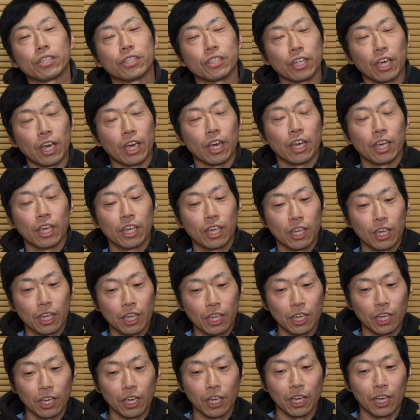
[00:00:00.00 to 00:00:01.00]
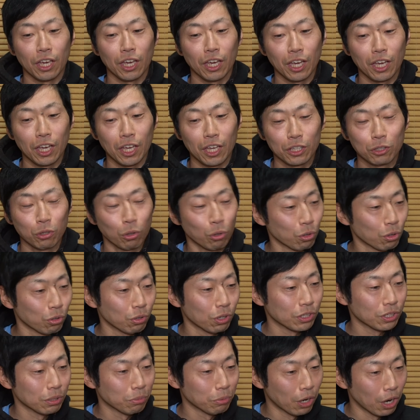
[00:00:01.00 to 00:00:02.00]
すね、えー、登録
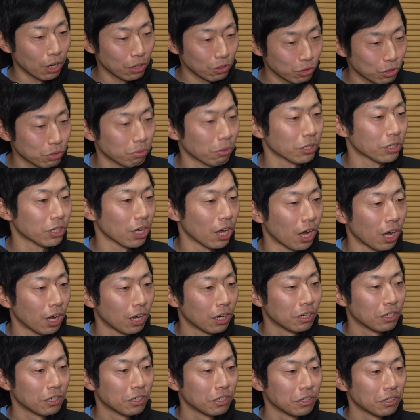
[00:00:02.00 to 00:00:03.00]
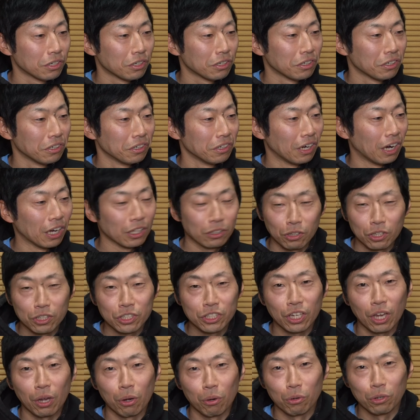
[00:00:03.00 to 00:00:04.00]
が全部完了しました。あとは
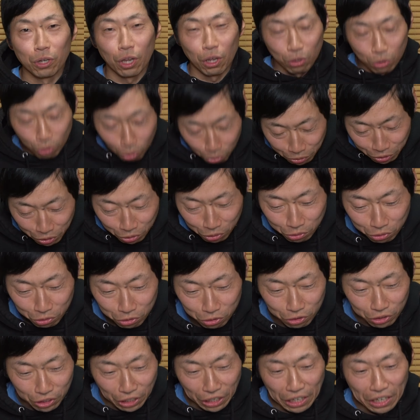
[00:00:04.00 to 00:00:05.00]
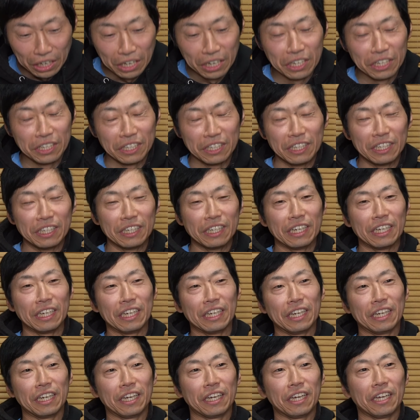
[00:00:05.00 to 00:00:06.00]
試験を受けるのみということで、
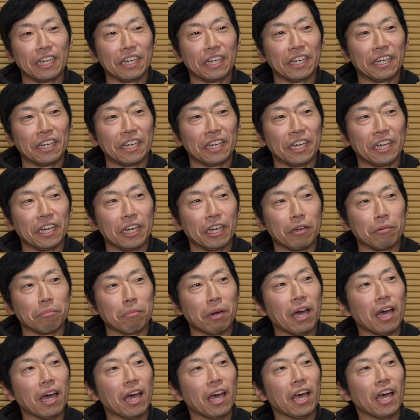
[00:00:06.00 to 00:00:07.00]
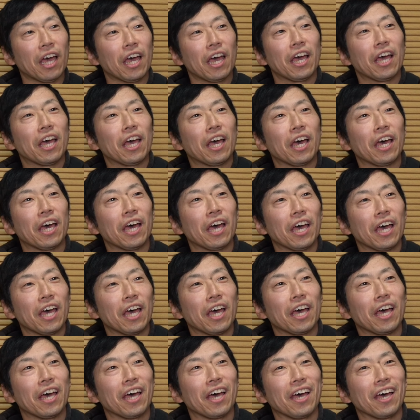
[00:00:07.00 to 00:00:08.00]
えー、まあ、
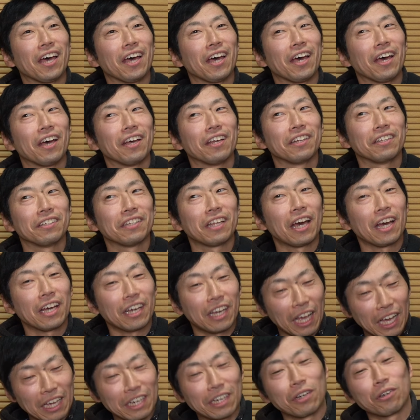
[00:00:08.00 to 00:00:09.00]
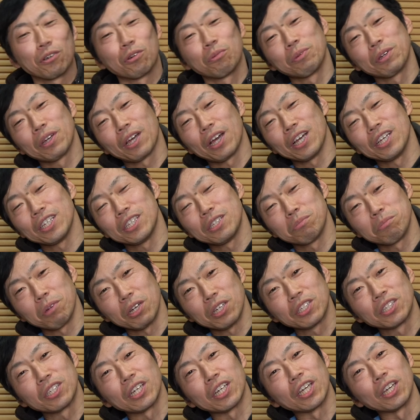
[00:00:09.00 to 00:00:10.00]
何回か読み返しま
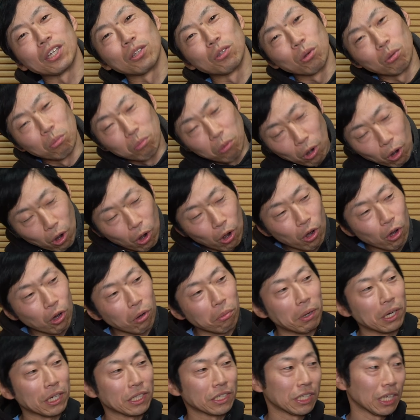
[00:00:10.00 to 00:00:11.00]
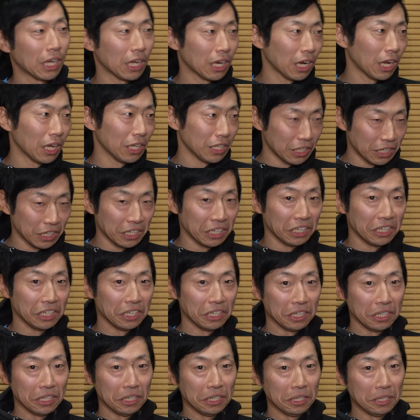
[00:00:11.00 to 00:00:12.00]
したけども、まあさらに、
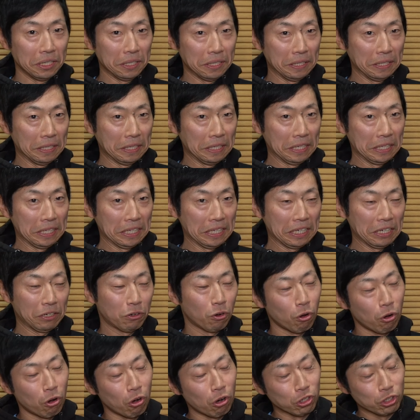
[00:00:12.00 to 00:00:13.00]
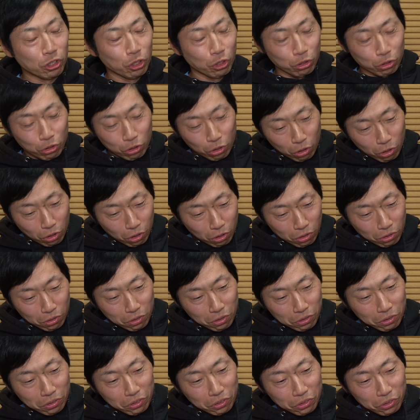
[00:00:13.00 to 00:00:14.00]
こうちょっと、
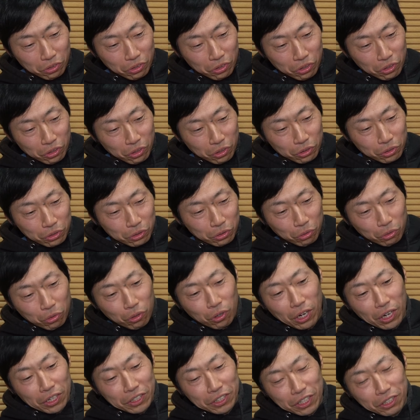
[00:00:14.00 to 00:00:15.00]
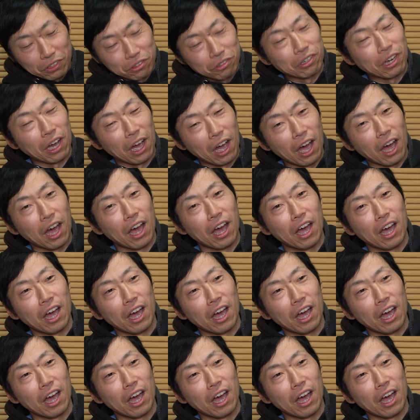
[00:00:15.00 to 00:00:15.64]
どこか出るか